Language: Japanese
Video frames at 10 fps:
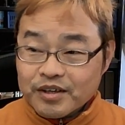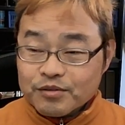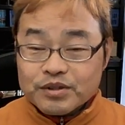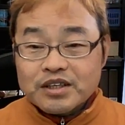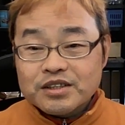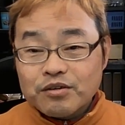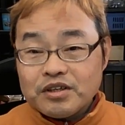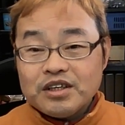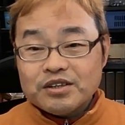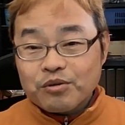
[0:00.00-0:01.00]
2つの
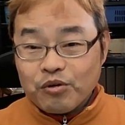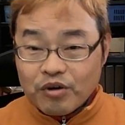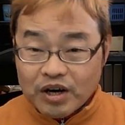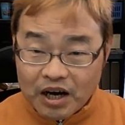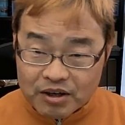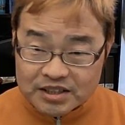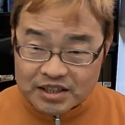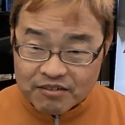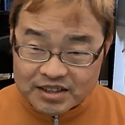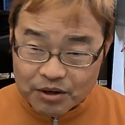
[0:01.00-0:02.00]
いいところの合わせ
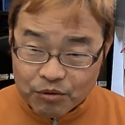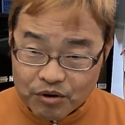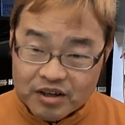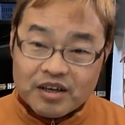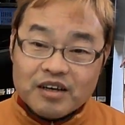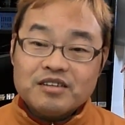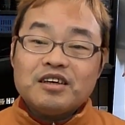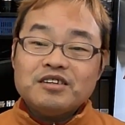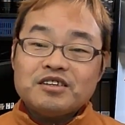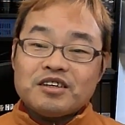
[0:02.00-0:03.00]
技を合
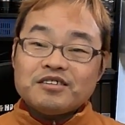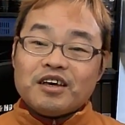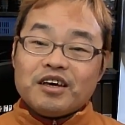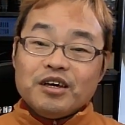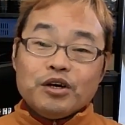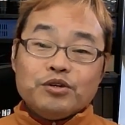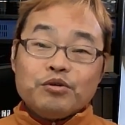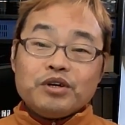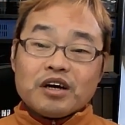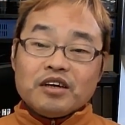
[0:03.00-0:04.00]
体してですね、よ
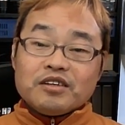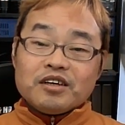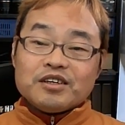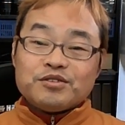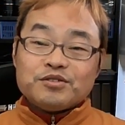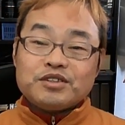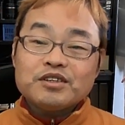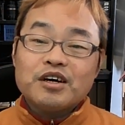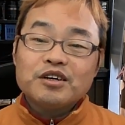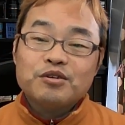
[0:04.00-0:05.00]
り快適な通信
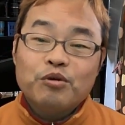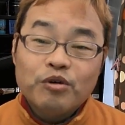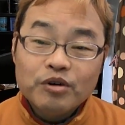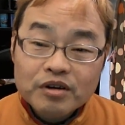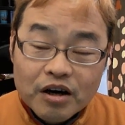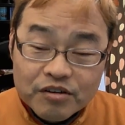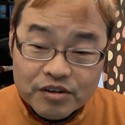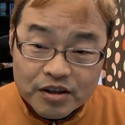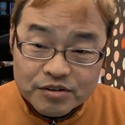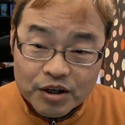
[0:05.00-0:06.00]
環境を格
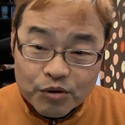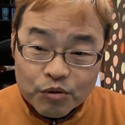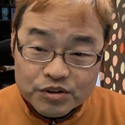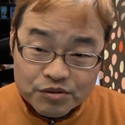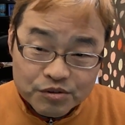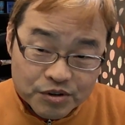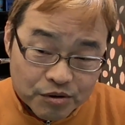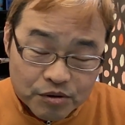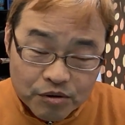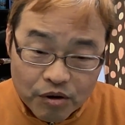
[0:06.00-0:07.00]
安で構築しよ
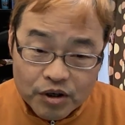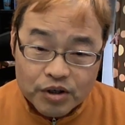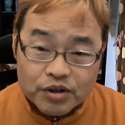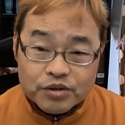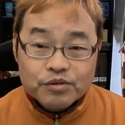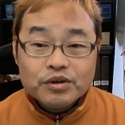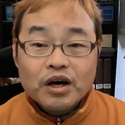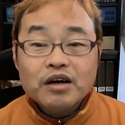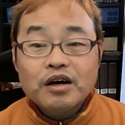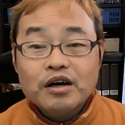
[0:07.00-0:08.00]
うという考
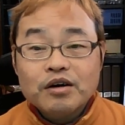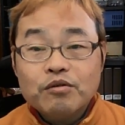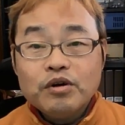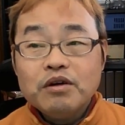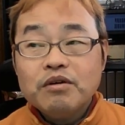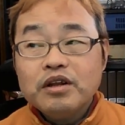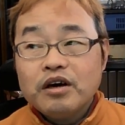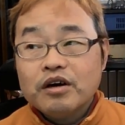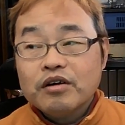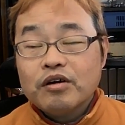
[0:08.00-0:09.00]
え。これは
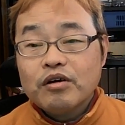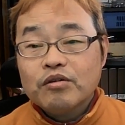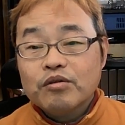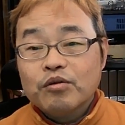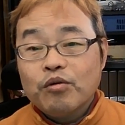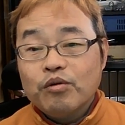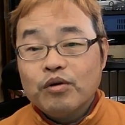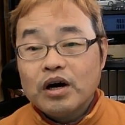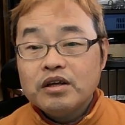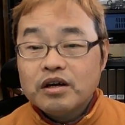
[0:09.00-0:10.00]
ね、結構
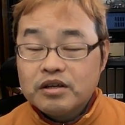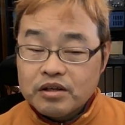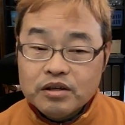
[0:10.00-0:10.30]
ありあり